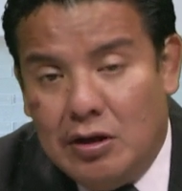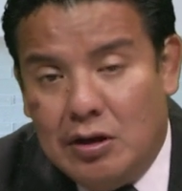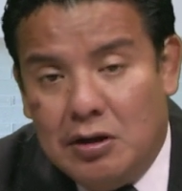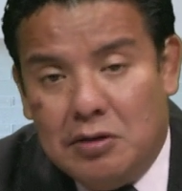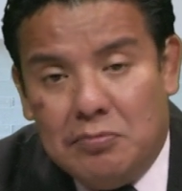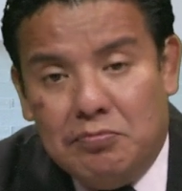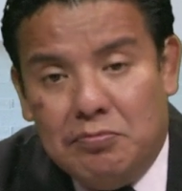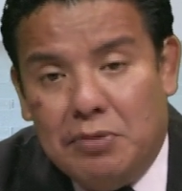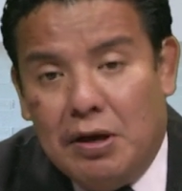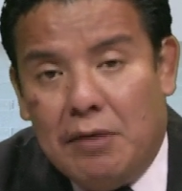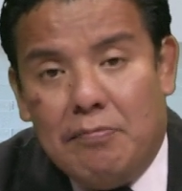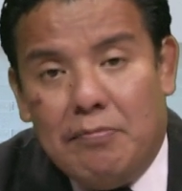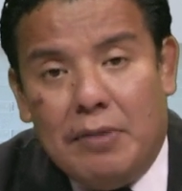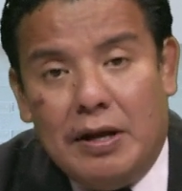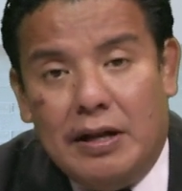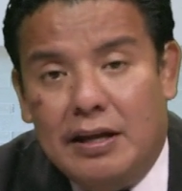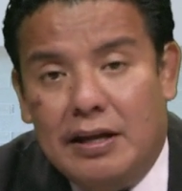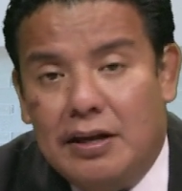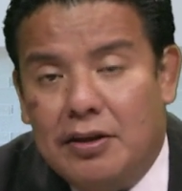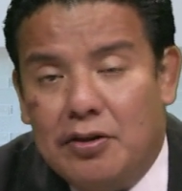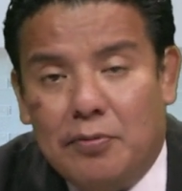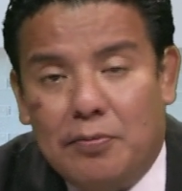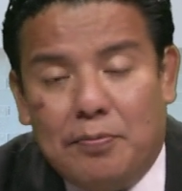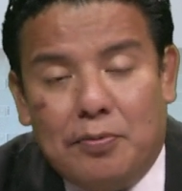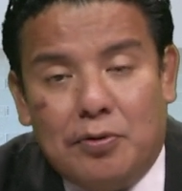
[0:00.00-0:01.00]

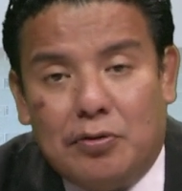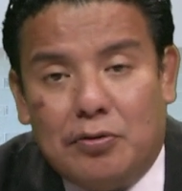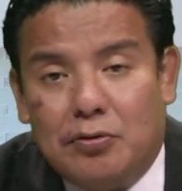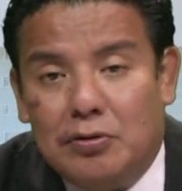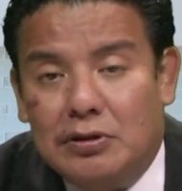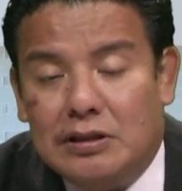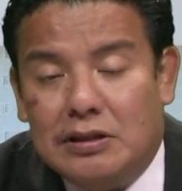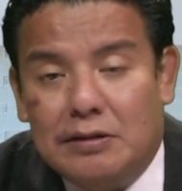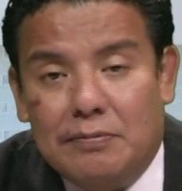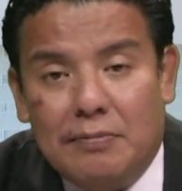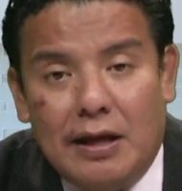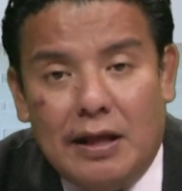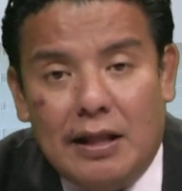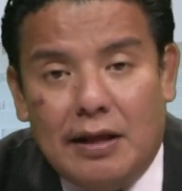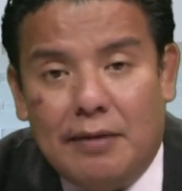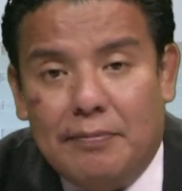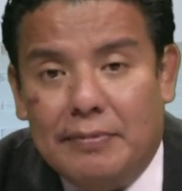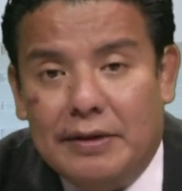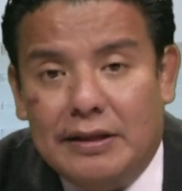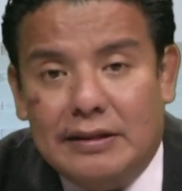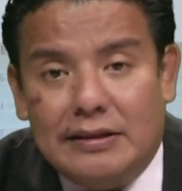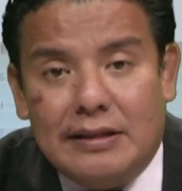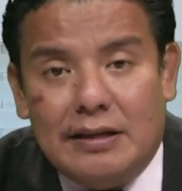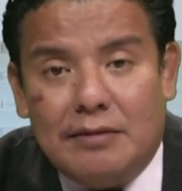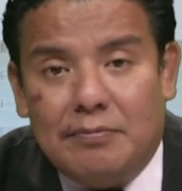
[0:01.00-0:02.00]
bienvenido, porque
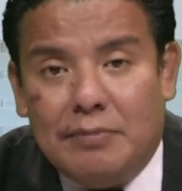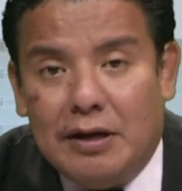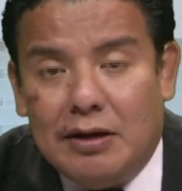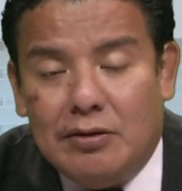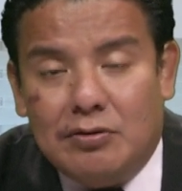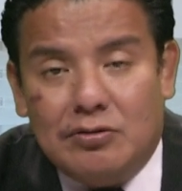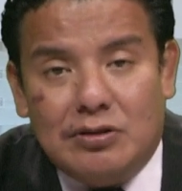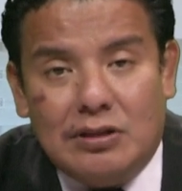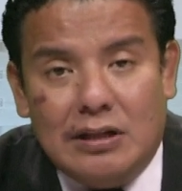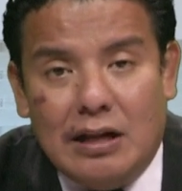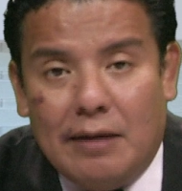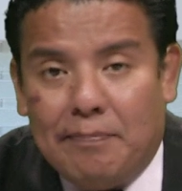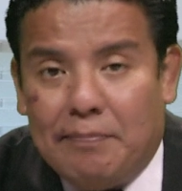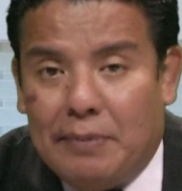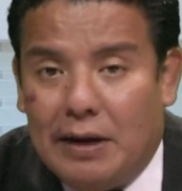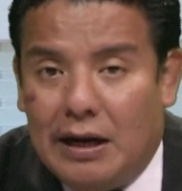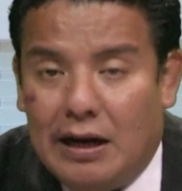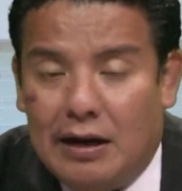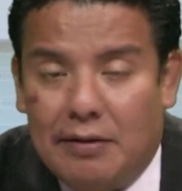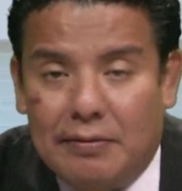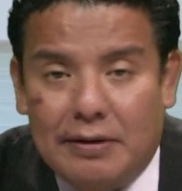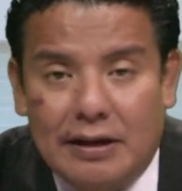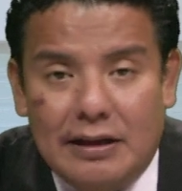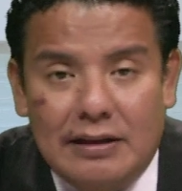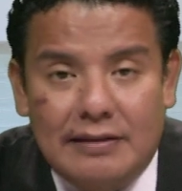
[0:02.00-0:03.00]
últimamente, hermanos, la
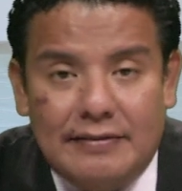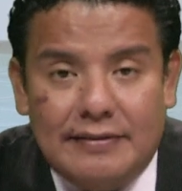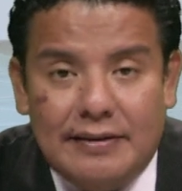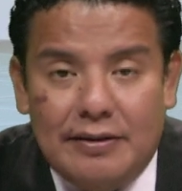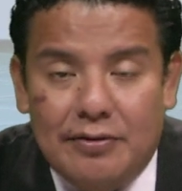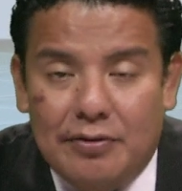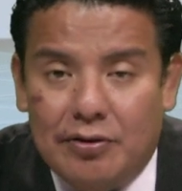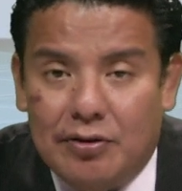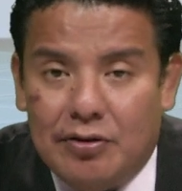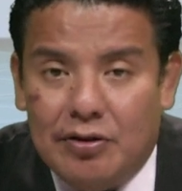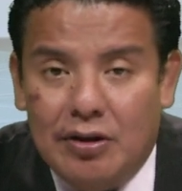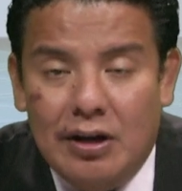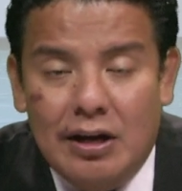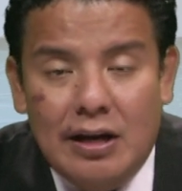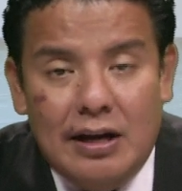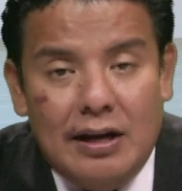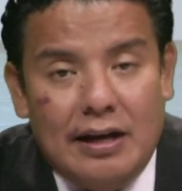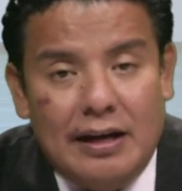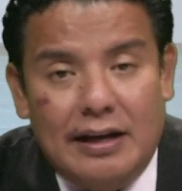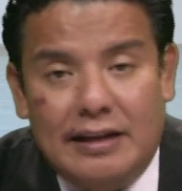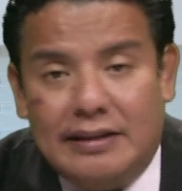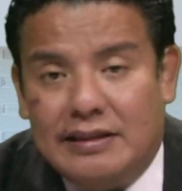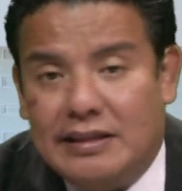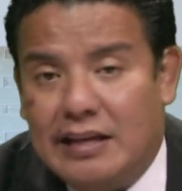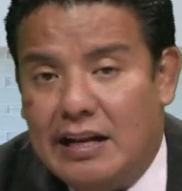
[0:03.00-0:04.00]
palabra del Señor
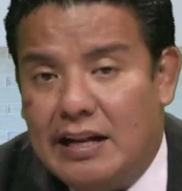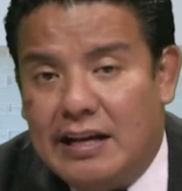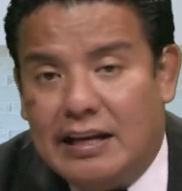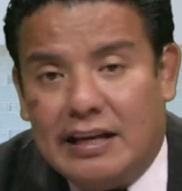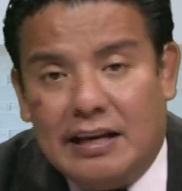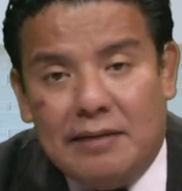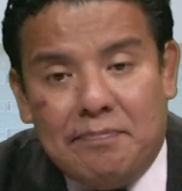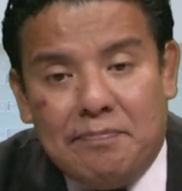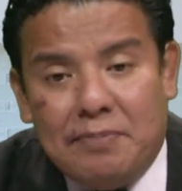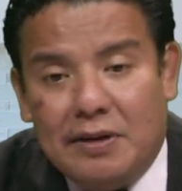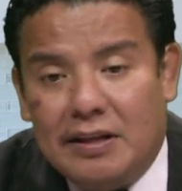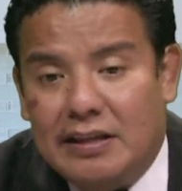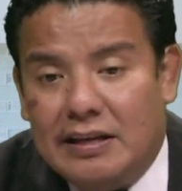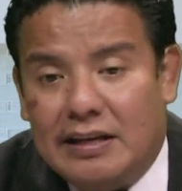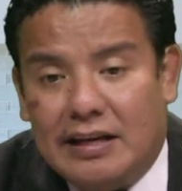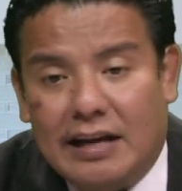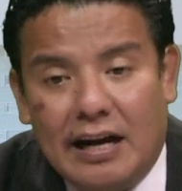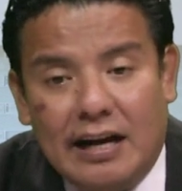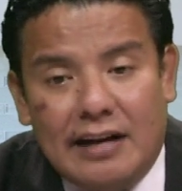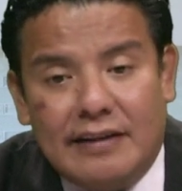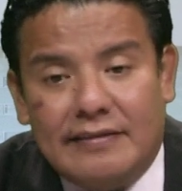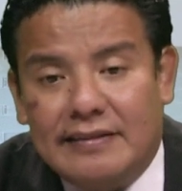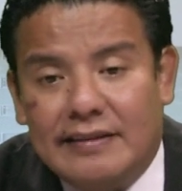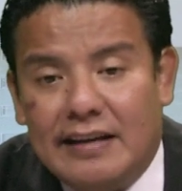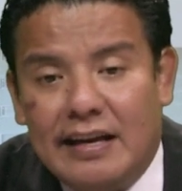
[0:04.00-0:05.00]
eh, tiene que
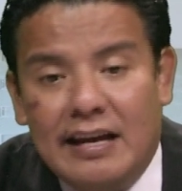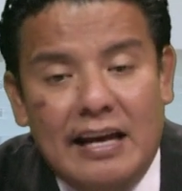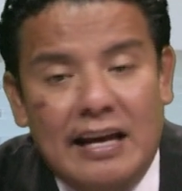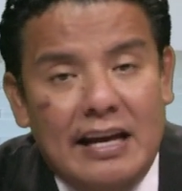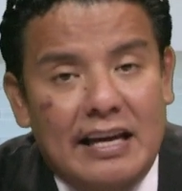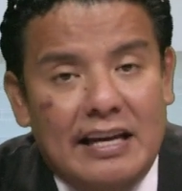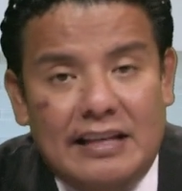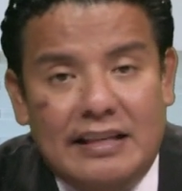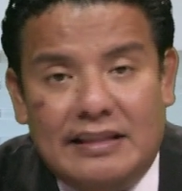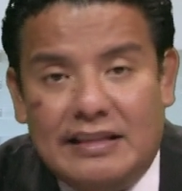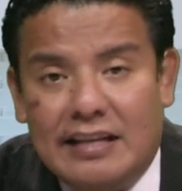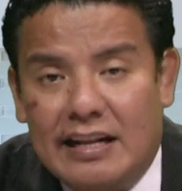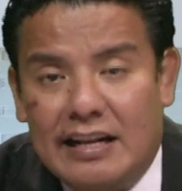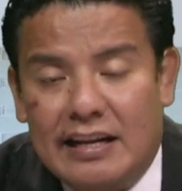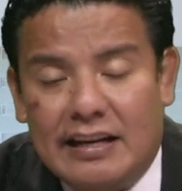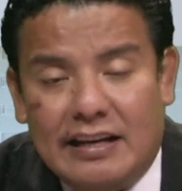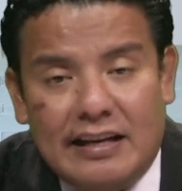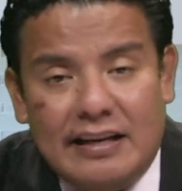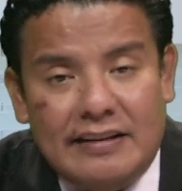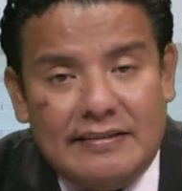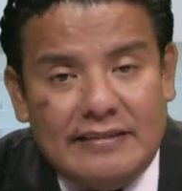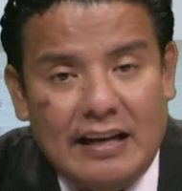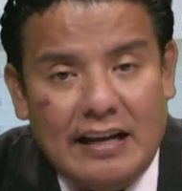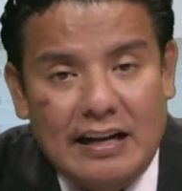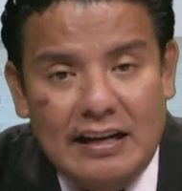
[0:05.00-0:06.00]
predicarse y tiene que
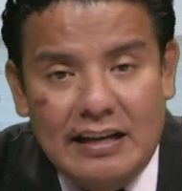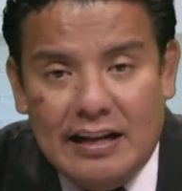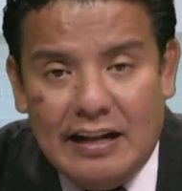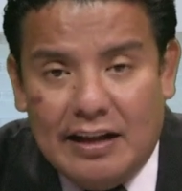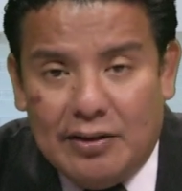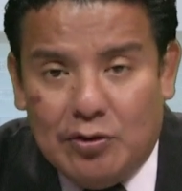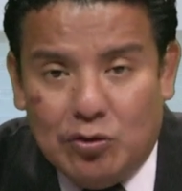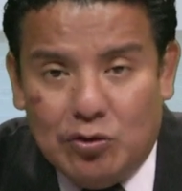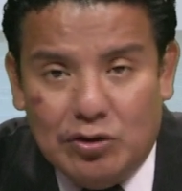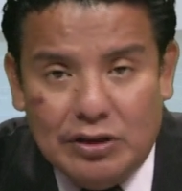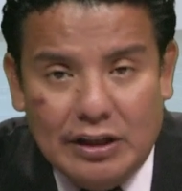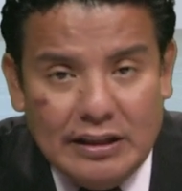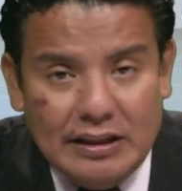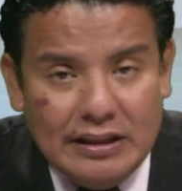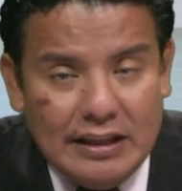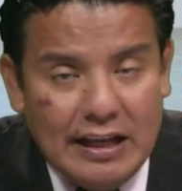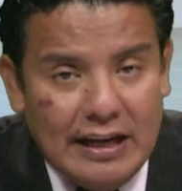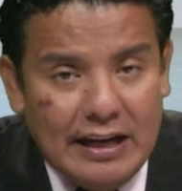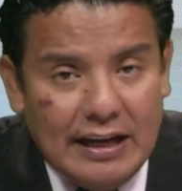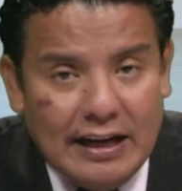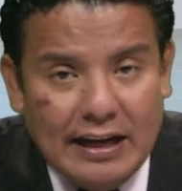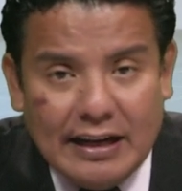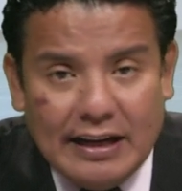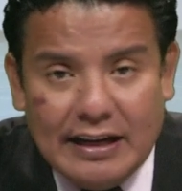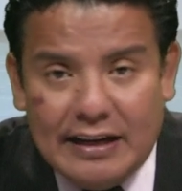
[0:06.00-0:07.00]
salir a donde
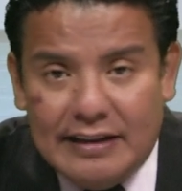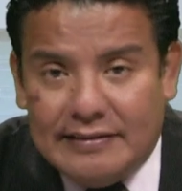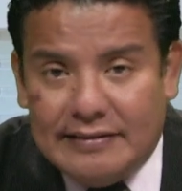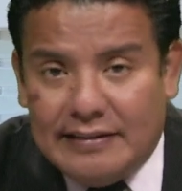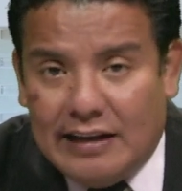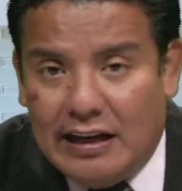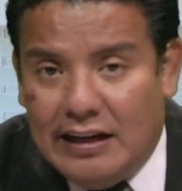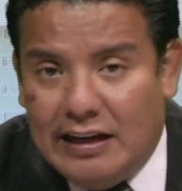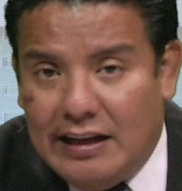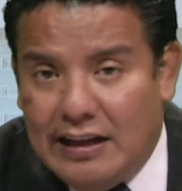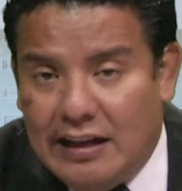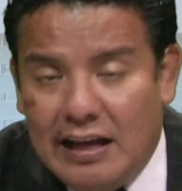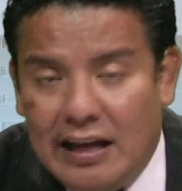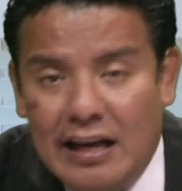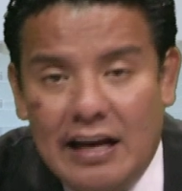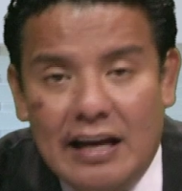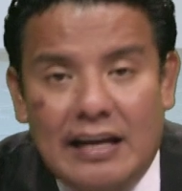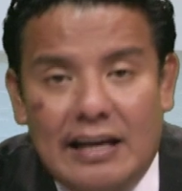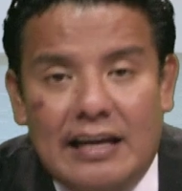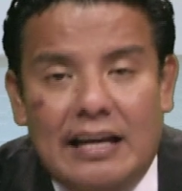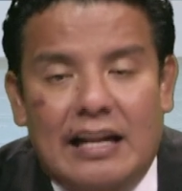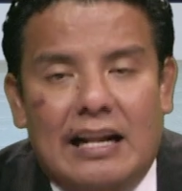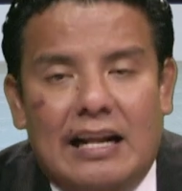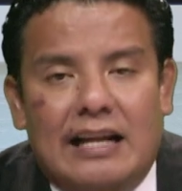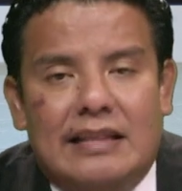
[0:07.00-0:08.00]
tenga que salir
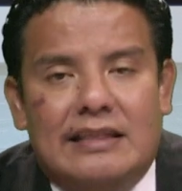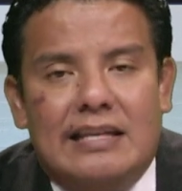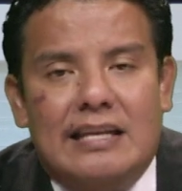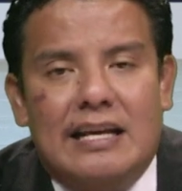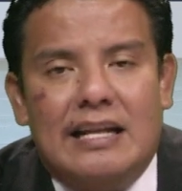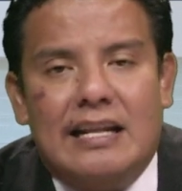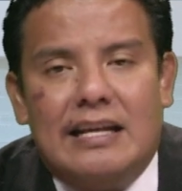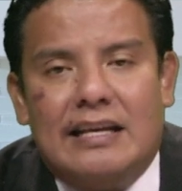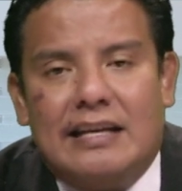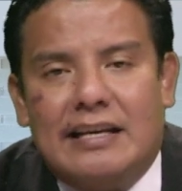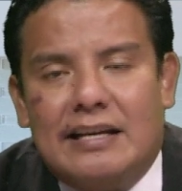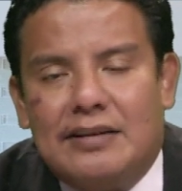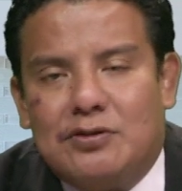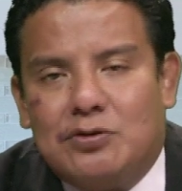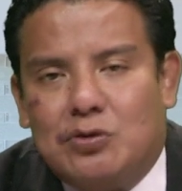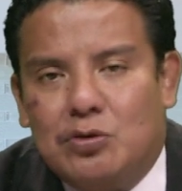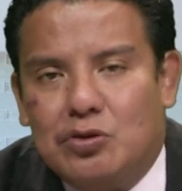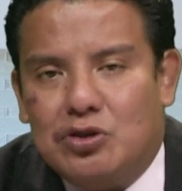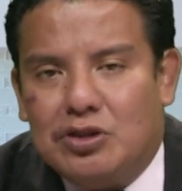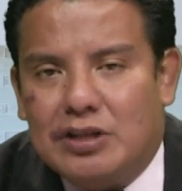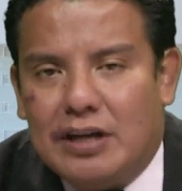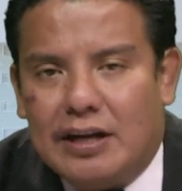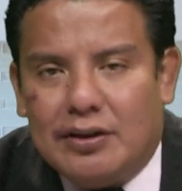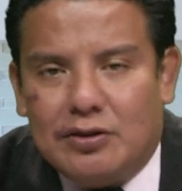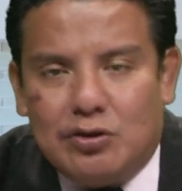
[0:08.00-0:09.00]
y la tiene que
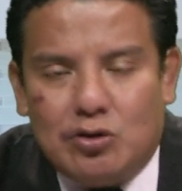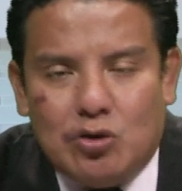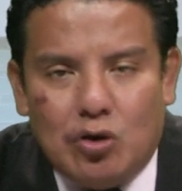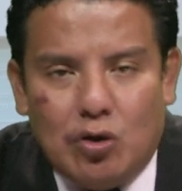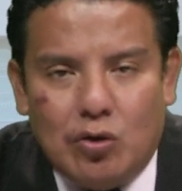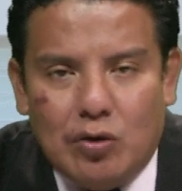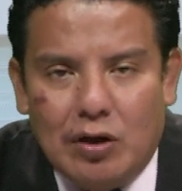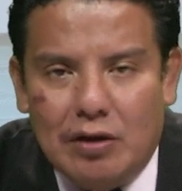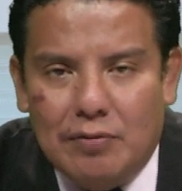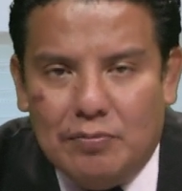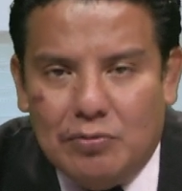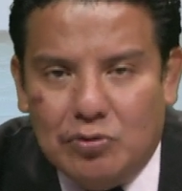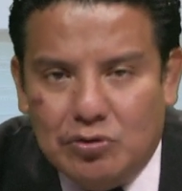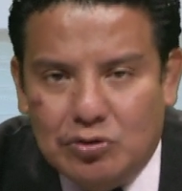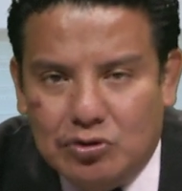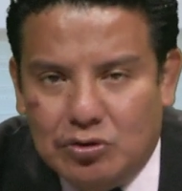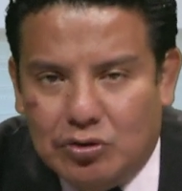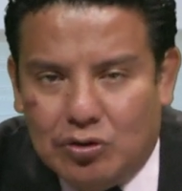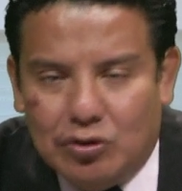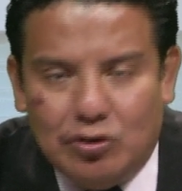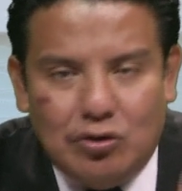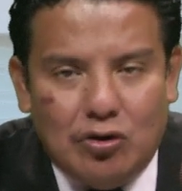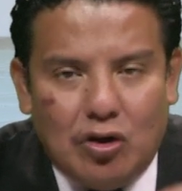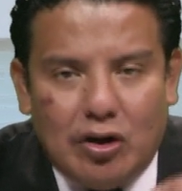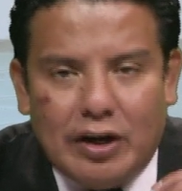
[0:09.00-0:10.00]
escuchar todo el mundo,
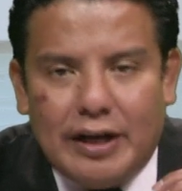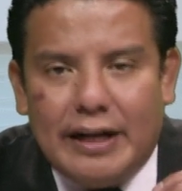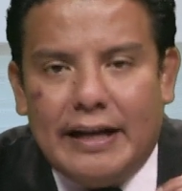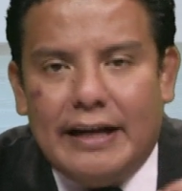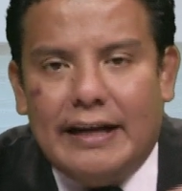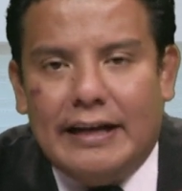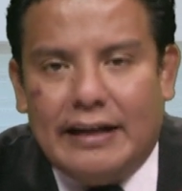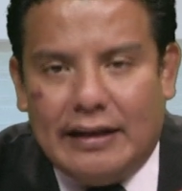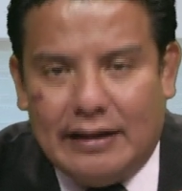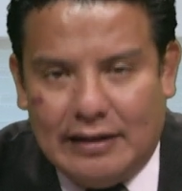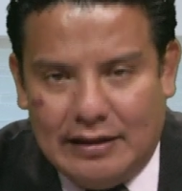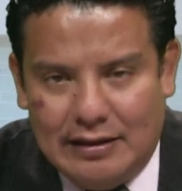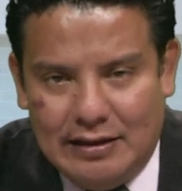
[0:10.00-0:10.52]
no creer,